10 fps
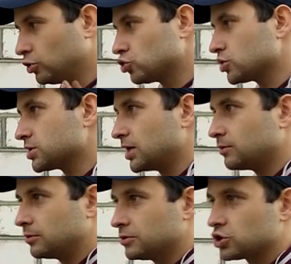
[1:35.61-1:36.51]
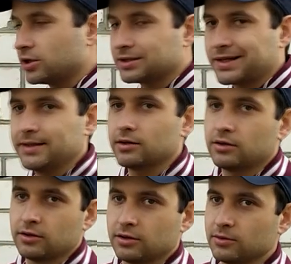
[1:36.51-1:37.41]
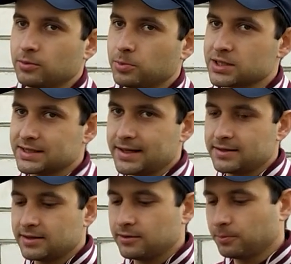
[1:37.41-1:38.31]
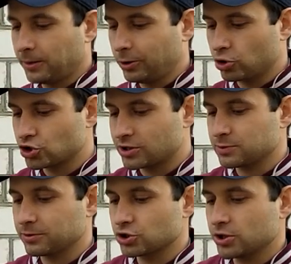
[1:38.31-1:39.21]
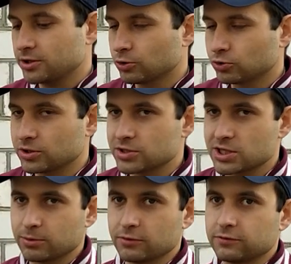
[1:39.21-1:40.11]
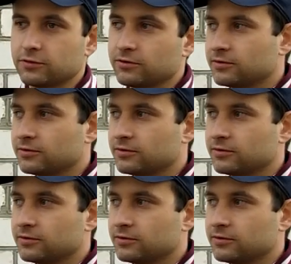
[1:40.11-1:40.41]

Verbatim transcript: Тот же самый Michelin Tracker последний, похожее расположение грунта зацепов